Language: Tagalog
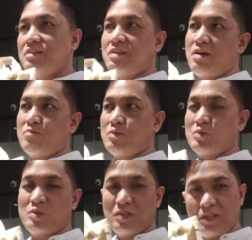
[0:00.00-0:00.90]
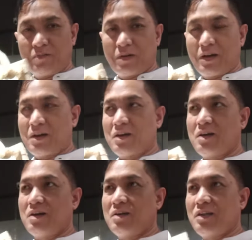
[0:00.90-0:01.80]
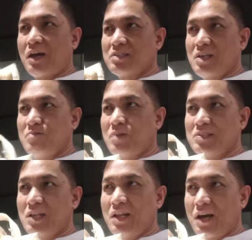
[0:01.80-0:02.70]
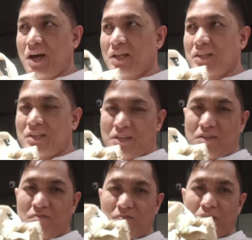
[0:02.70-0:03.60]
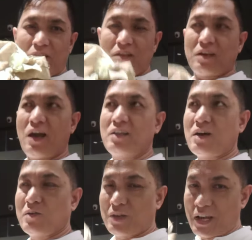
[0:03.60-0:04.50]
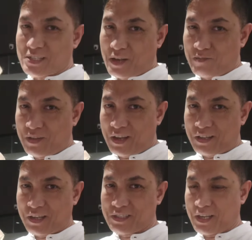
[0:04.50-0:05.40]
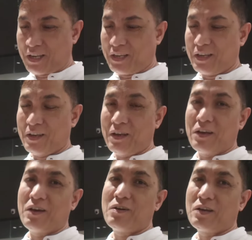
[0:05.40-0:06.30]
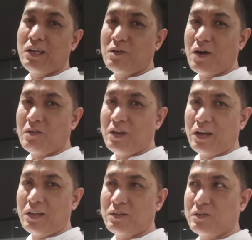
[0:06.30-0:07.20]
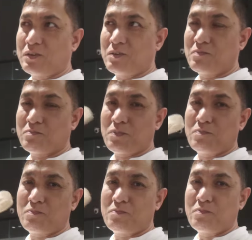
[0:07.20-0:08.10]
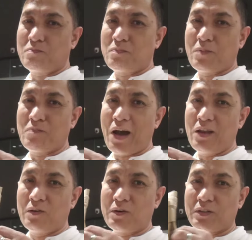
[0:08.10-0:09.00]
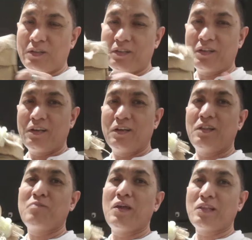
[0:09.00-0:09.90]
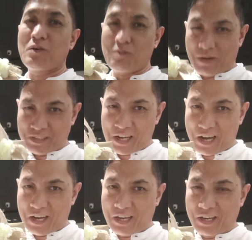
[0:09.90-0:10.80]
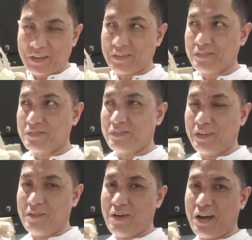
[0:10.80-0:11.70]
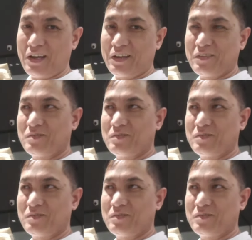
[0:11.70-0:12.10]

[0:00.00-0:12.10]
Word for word: Tapos, hindi pa, nakasave pa sila at kahit ako, nakasave din kasi ginawa ko lang ito pambalot, nabenta ko pa siya. Diba?